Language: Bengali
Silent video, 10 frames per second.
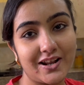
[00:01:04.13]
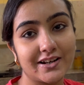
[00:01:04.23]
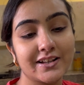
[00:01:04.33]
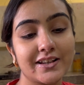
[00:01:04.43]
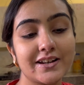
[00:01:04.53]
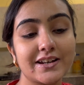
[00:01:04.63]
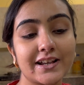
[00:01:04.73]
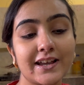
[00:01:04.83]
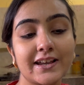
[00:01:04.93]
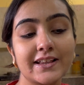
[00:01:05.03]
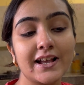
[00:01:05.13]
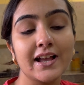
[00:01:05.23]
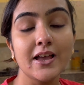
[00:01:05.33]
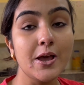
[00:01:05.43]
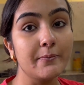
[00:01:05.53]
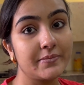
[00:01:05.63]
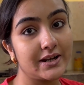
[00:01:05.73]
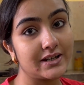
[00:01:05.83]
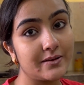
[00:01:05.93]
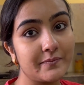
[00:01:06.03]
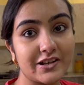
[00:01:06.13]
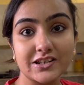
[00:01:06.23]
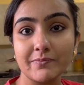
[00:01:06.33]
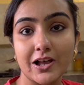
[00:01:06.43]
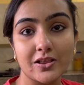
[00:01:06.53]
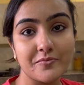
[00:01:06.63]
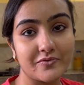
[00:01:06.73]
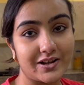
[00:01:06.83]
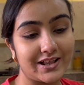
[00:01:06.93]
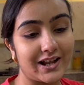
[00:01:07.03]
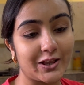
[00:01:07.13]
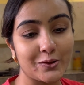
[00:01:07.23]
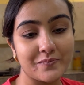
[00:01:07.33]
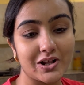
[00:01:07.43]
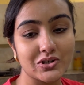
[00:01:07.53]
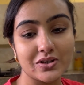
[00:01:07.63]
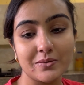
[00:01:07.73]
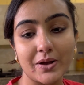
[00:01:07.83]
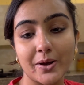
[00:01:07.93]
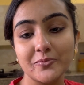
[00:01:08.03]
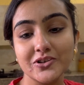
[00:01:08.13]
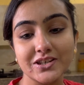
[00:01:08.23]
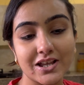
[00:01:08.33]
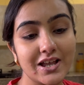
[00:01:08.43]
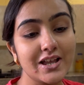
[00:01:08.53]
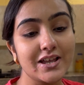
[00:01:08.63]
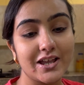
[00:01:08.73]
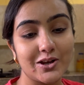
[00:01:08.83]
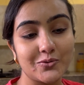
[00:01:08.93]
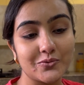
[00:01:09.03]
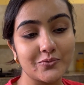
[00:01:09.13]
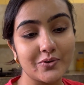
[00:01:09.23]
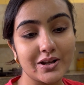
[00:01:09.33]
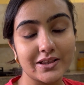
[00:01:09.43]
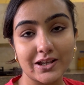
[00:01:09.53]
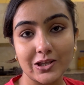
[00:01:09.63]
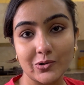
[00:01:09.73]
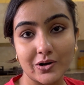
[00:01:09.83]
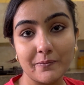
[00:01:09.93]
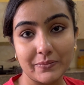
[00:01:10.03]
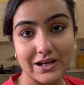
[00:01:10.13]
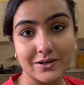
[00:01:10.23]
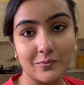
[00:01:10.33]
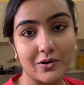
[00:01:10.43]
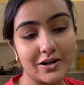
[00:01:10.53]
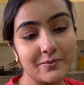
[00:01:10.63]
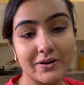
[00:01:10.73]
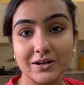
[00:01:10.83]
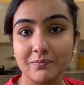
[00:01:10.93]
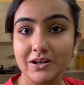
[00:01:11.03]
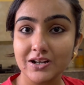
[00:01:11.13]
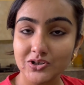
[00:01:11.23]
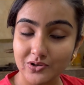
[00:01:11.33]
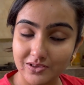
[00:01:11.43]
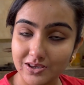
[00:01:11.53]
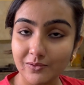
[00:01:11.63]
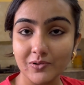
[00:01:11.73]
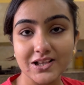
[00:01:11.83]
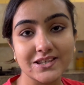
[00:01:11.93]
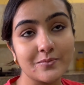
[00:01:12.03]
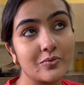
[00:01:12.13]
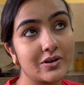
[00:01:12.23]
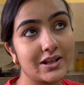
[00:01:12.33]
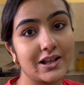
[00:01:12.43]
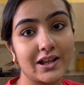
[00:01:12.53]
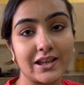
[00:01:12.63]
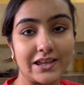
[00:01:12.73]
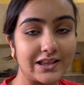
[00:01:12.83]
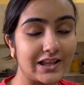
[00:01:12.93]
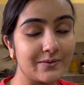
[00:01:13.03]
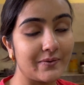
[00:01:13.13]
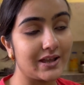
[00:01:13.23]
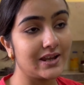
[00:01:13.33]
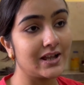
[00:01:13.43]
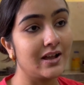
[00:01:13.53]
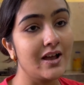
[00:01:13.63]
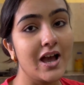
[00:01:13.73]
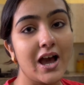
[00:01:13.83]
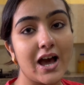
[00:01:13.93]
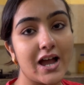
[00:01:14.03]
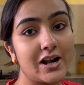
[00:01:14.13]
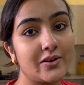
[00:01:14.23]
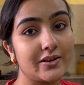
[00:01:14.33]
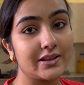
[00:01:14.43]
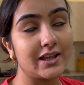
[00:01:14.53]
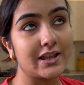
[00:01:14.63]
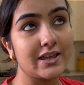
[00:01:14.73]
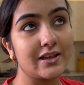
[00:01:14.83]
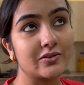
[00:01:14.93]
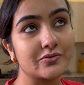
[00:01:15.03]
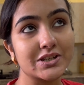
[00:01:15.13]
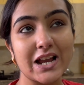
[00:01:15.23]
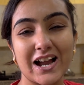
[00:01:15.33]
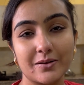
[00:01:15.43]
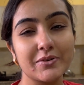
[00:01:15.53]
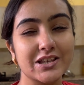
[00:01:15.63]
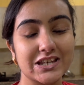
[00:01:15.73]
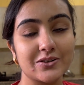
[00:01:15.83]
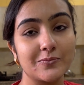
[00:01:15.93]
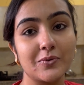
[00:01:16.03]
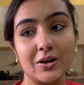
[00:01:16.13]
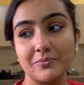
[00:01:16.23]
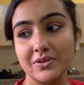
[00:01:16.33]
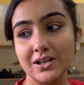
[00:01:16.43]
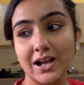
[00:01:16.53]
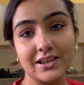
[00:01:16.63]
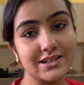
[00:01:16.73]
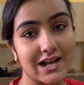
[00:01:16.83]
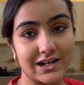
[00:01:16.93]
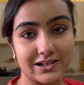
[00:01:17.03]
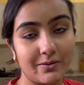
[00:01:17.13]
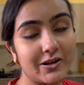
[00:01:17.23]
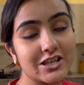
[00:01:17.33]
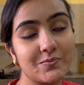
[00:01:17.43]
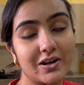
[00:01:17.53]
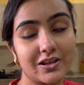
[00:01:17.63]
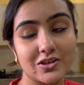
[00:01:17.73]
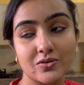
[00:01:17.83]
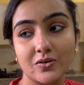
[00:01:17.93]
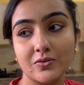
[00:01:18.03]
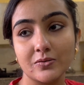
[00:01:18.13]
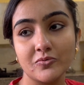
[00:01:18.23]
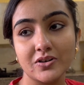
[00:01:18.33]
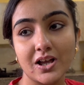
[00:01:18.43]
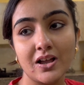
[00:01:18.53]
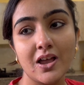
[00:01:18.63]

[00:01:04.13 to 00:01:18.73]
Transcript: লাগে তারা এটা খেয়েই না পেটটা বেশ ভালো ভরে থাকে তোমরা যদি ভাবো যে এইটুকুনিতে কী করে পেট ভরে বাট পেট সত্যি বলছি ভরে থাকে খিদেই পাই না আর দেখি একটু শাক ভেজে নেব আমি খালি শাকটা ভাজবার কিছুই করব না